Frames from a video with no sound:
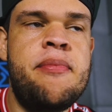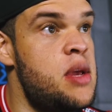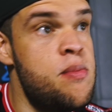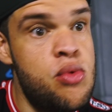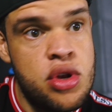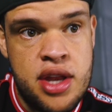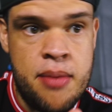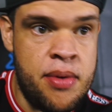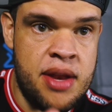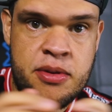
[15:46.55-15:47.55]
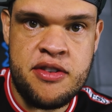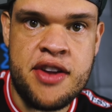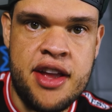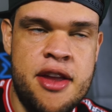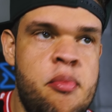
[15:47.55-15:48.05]
Tem muito tempo ainda pra gente
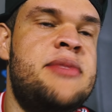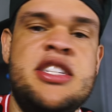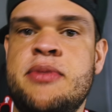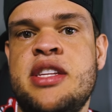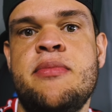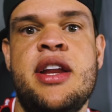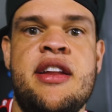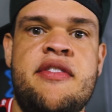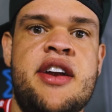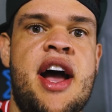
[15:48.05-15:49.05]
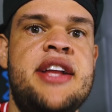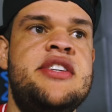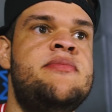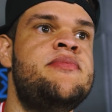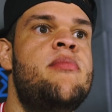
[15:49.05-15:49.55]
ficar aqui. Mais de uma semana, na verdade.